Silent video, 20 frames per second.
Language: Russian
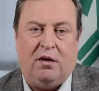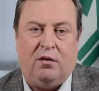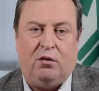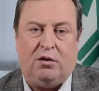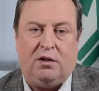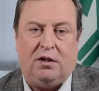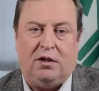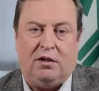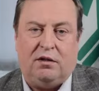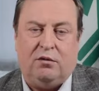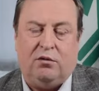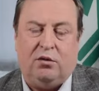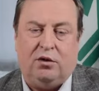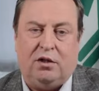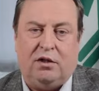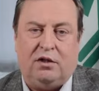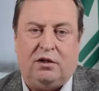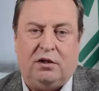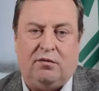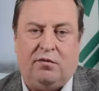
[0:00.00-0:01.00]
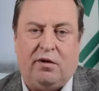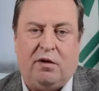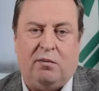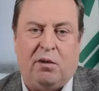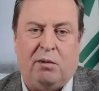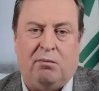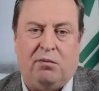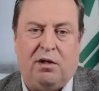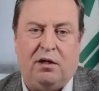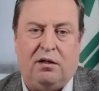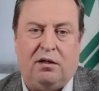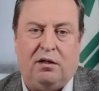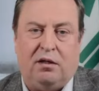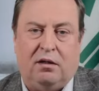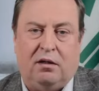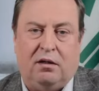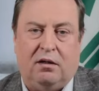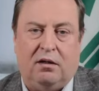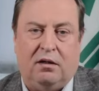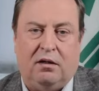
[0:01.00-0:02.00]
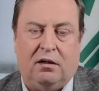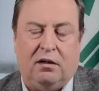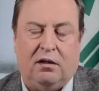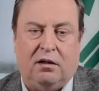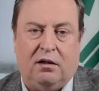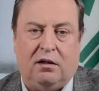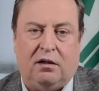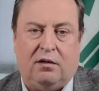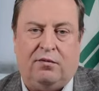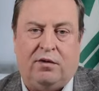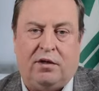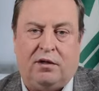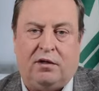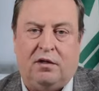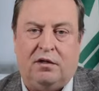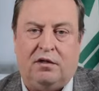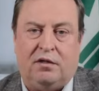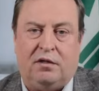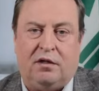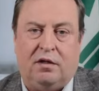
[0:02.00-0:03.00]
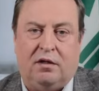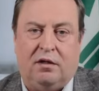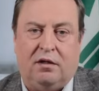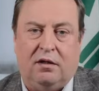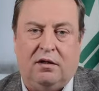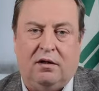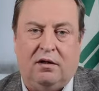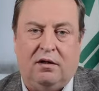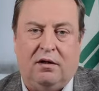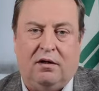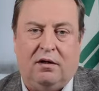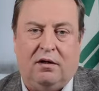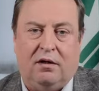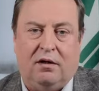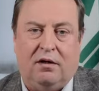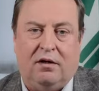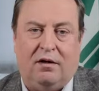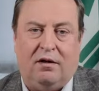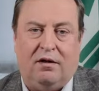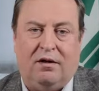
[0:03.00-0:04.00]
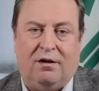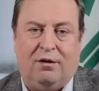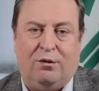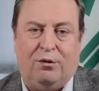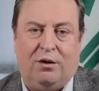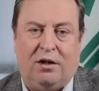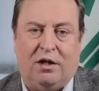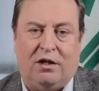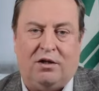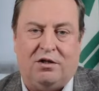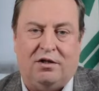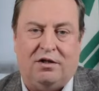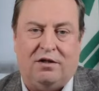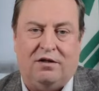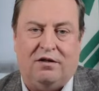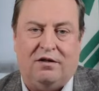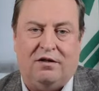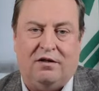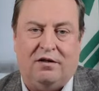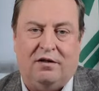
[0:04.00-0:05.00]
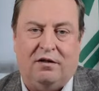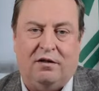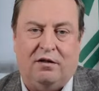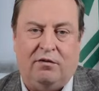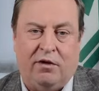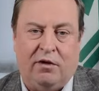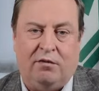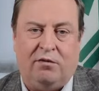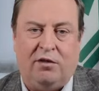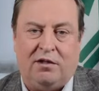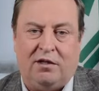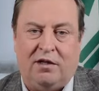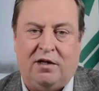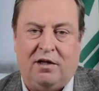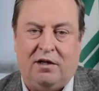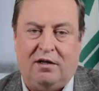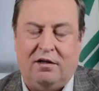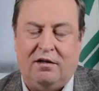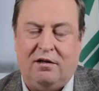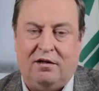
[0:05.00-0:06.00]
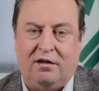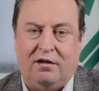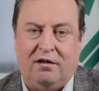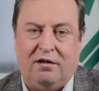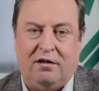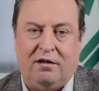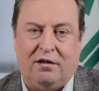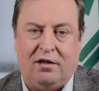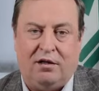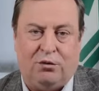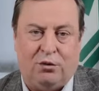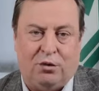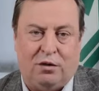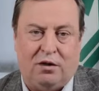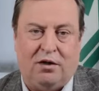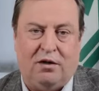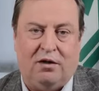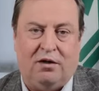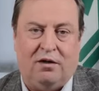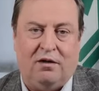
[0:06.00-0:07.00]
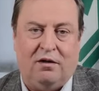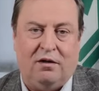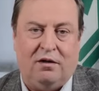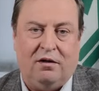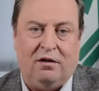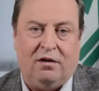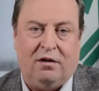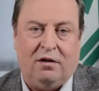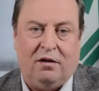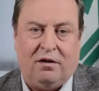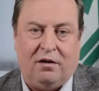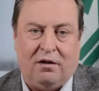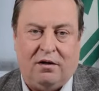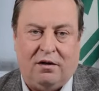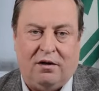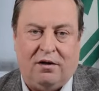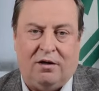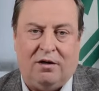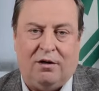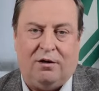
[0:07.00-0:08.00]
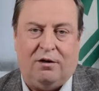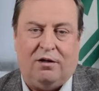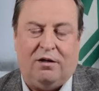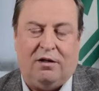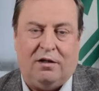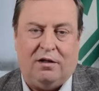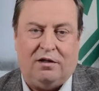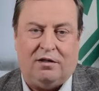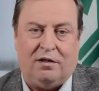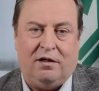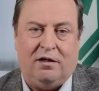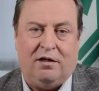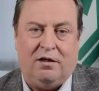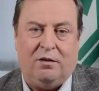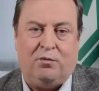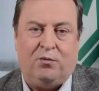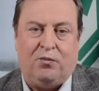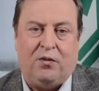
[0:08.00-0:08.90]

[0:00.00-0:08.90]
вот, это, вот эти два момента, это фактически э, наши два весла, которые, э, если,